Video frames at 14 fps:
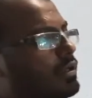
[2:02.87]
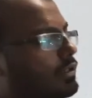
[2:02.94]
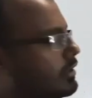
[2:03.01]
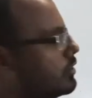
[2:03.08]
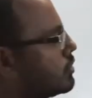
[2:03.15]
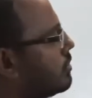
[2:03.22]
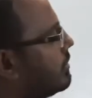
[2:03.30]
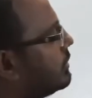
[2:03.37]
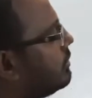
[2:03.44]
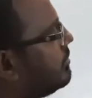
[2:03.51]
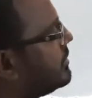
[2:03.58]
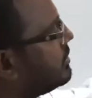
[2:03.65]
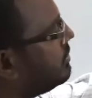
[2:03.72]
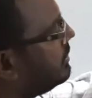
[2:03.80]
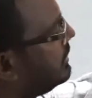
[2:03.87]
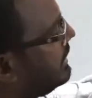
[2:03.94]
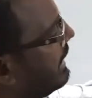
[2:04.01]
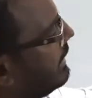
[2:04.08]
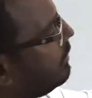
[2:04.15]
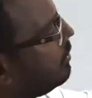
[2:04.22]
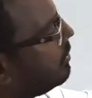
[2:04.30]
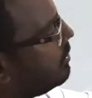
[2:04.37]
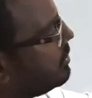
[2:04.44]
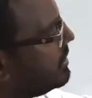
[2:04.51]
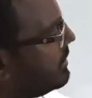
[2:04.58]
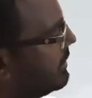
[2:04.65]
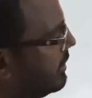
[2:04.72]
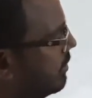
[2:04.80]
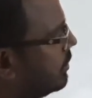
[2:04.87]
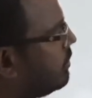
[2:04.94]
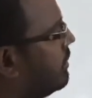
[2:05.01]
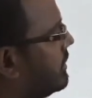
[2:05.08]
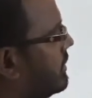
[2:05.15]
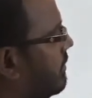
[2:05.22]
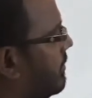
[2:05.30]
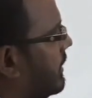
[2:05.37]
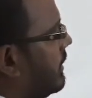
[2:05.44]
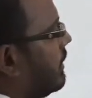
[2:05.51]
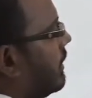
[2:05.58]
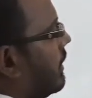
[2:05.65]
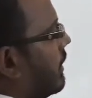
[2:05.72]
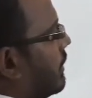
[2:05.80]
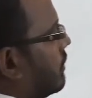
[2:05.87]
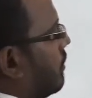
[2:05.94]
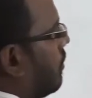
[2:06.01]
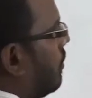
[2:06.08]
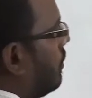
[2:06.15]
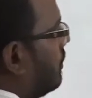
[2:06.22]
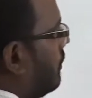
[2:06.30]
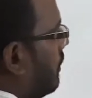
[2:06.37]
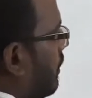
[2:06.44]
দ্বিতীয় সমান্তর পৃষ্ঠটি দিয়ে আলোক রশ্মি নির্গত হয়ে যাবে তখন